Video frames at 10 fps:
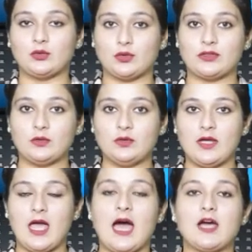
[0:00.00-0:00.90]
दोस्तों
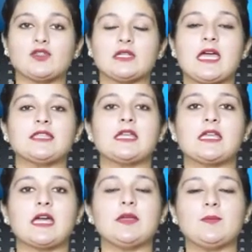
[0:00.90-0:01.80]
आज तक ऐसे
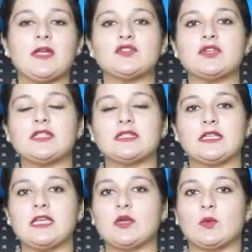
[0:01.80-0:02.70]
कई पेशेंट्स
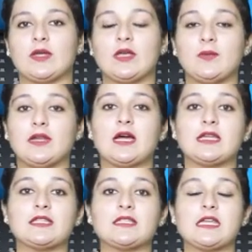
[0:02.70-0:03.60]
ठीक हुए हैं बिना
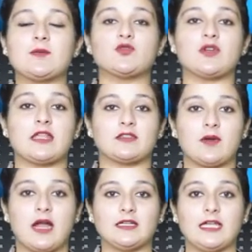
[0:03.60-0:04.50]
किसी हिप
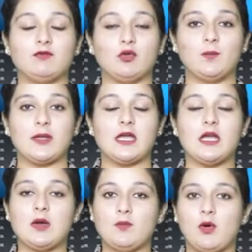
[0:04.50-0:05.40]
ट्रांसप्लांट के वो भी
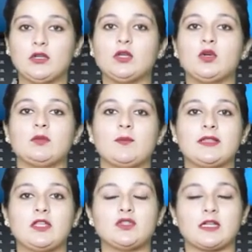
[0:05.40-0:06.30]
मॉडर्न
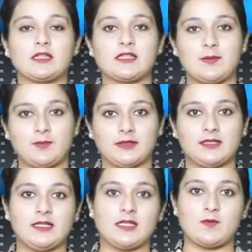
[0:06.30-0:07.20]
होम्योपैथी चिकित्सा
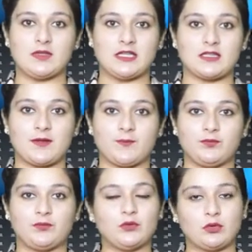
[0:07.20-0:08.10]
पद्धति की मदद से
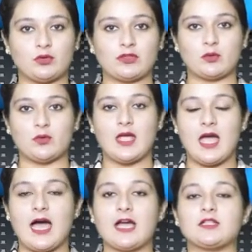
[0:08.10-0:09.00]
तो दोस्तों
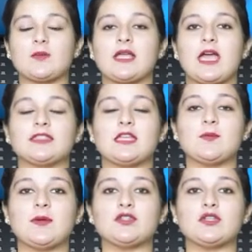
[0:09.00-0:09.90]
आज हम एक ऐसे
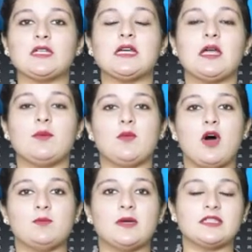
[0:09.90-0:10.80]
ही पेशेंट
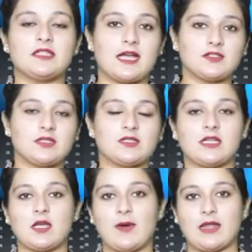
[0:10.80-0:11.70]
मोहम्मद साजिद
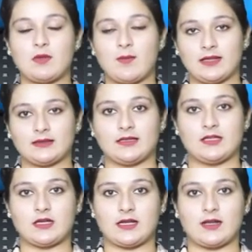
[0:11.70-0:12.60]
जी के बारे में बात
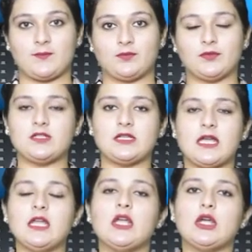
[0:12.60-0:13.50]
करने जा रहे हैं
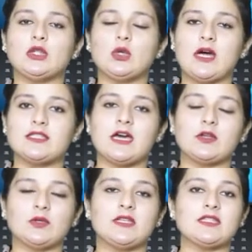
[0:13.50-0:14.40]
जिन्हें
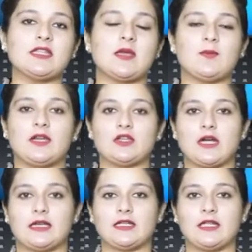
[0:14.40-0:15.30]
2019 से ये
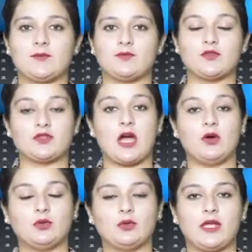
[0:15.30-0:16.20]
परेशानी थी
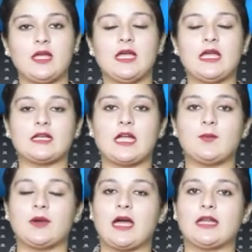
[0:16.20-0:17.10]
जहां उन्होंने
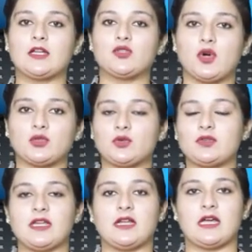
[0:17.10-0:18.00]
कई प्रकार के
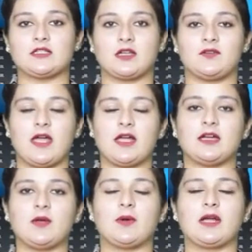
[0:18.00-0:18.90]
डॉक्टरों से इलाज करवाया
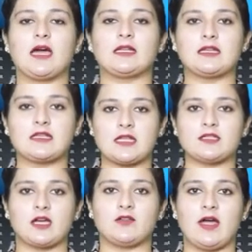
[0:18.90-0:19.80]
कई प्रकार के
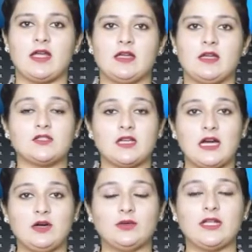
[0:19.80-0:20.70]
टेस्ट करवाए
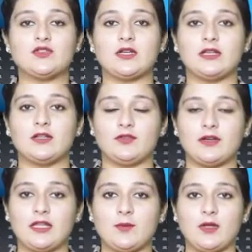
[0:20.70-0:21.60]
जहां उन्हें चलने
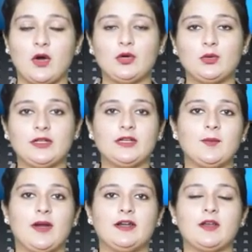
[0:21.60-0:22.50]
फिरने में और
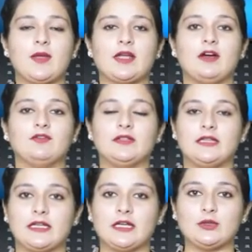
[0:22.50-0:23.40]
उठने बैठने में काफ़ी
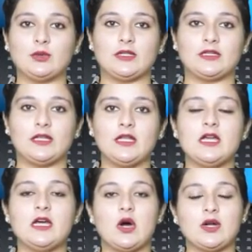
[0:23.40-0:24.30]
दिक्कत होती थी
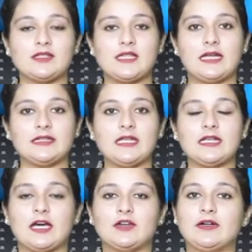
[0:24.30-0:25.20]
और साथ ही
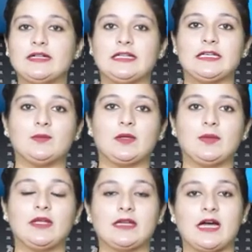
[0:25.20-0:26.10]
करवट लेने में
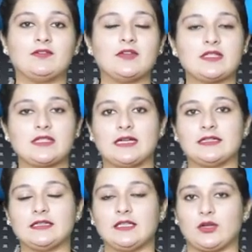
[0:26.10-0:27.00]
भी काफ़ी
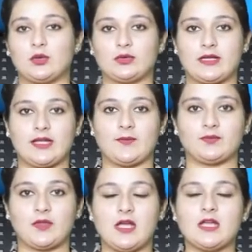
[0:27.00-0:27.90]
ज़्यादा दर्द होता था
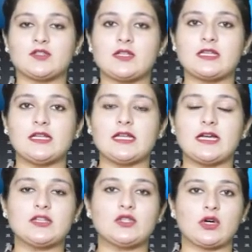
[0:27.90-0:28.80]
जिसके लिए
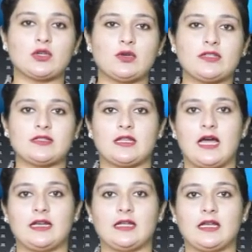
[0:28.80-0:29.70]
कई डॉक्टरों से
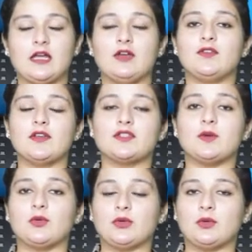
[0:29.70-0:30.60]
सलाह ली फिर
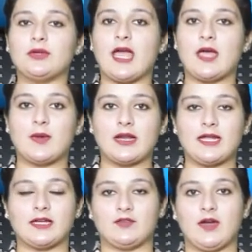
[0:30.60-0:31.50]
जब उन्होंने एम
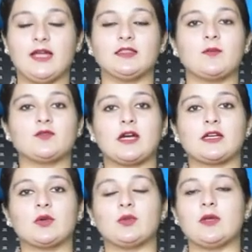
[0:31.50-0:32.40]
करवाया तब
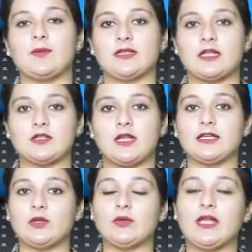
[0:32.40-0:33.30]
जाकर उन्हें पता
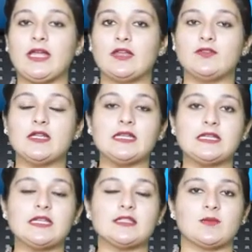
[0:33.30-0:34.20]
चला कि उन्हें एवियन
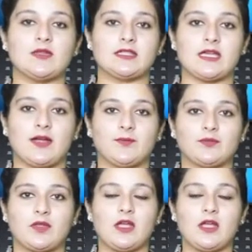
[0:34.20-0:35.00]
की समस्या है